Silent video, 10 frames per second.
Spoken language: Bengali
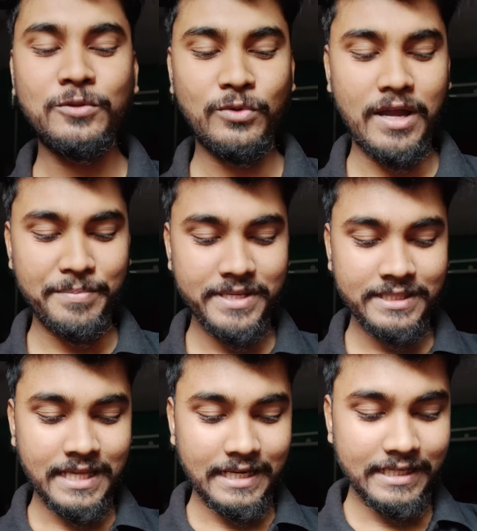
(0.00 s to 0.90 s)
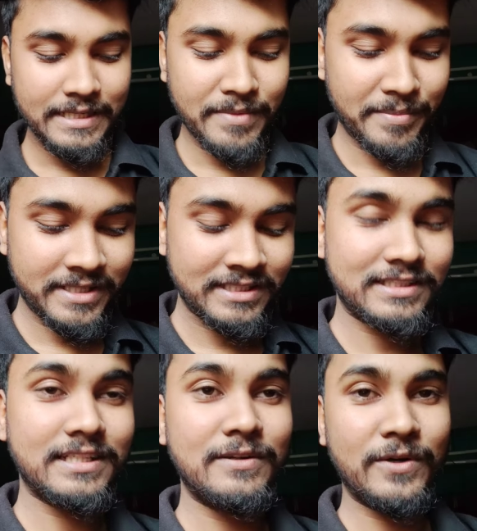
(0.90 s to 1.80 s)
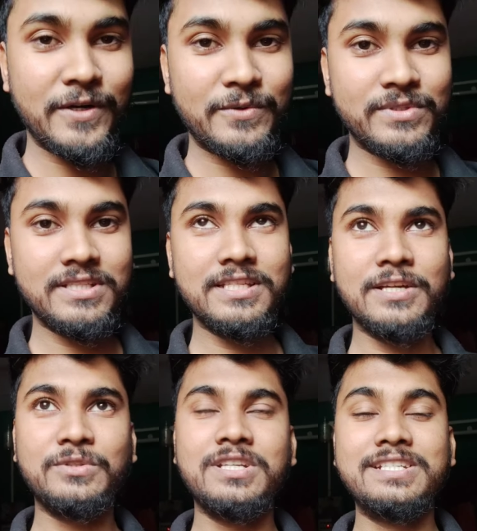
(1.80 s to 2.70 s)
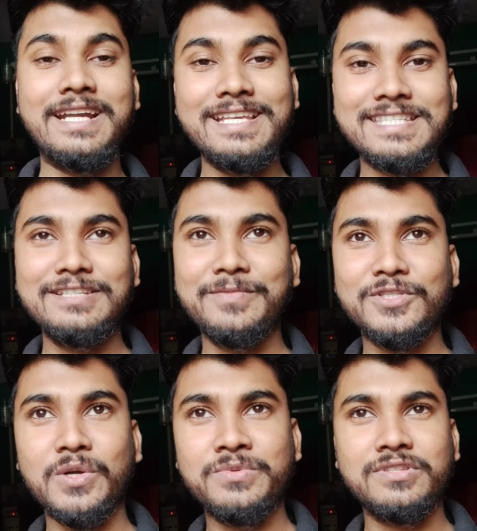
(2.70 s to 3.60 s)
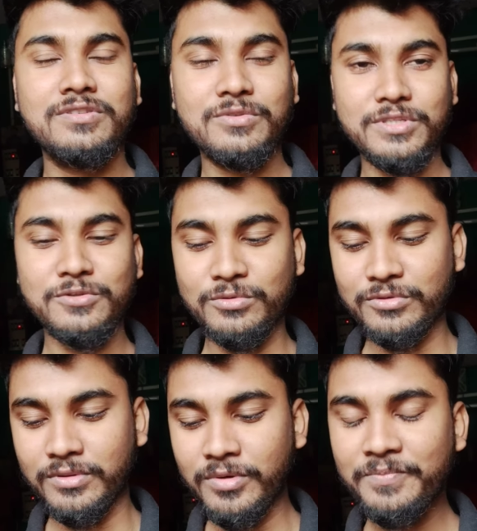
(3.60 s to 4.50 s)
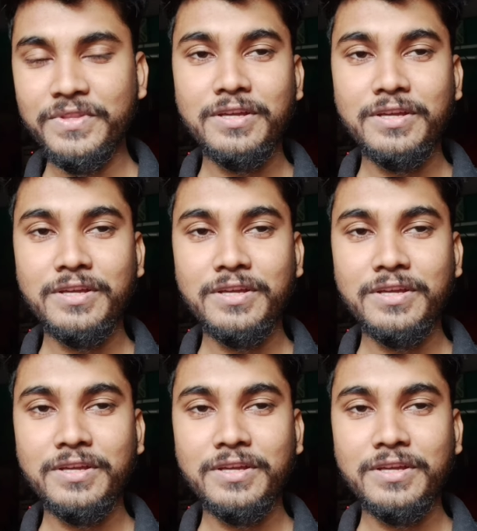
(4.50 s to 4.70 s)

তো আমি তার লেগেই মামার তেরটা এটা অর্ডার করছি হয়তো এটা ড্রাই স্কিন মানে সব স্কিনের কাছে স্যুট করবো